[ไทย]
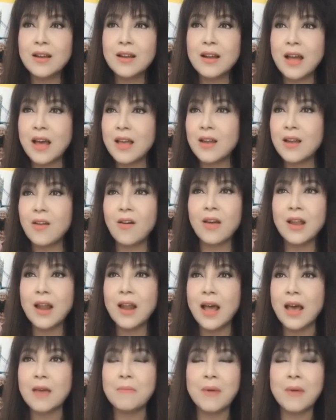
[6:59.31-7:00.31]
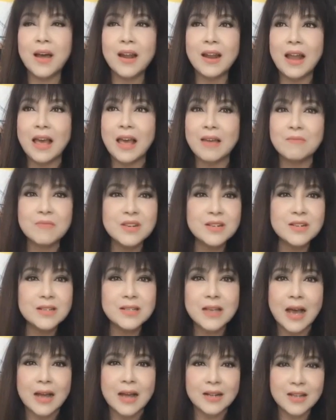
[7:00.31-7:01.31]
หลายร้อย หลาย พัน หลายหมื่น
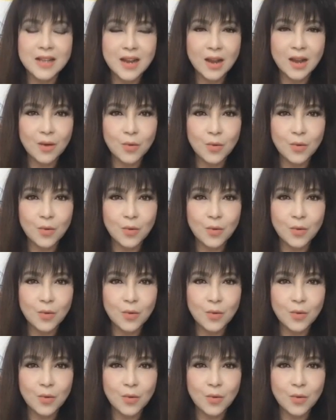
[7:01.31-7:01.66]
อย่างที่เรา